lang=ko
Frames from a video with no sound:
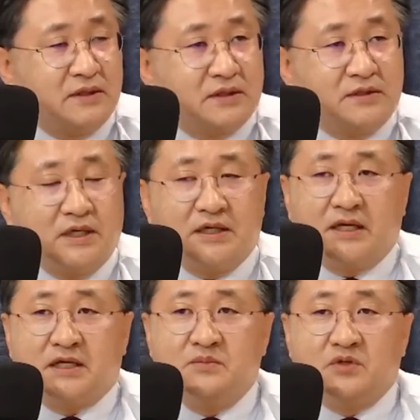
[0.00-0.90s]
근데 이게
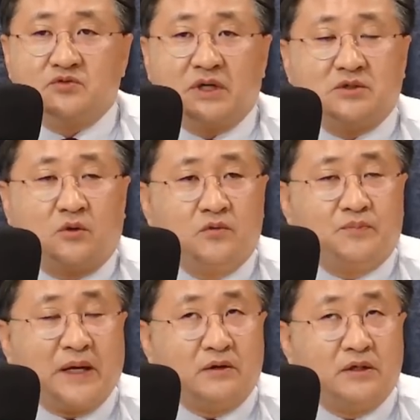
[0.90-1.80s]
김명수가 이제 오는
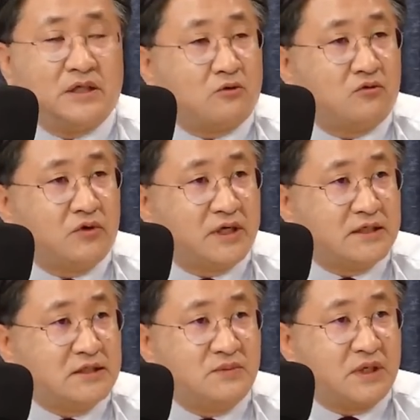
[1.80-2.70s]
8월인가 9월인가
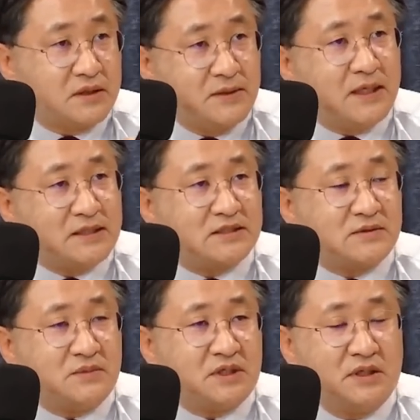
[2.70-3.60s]
임기 음. 끝나지
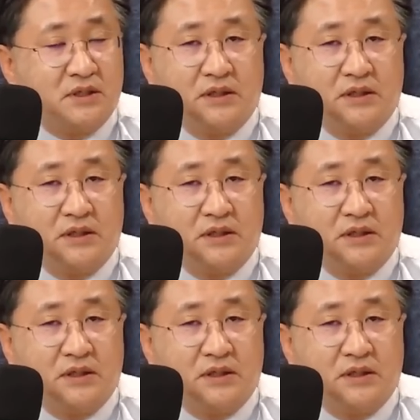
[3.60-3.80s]
않습니까?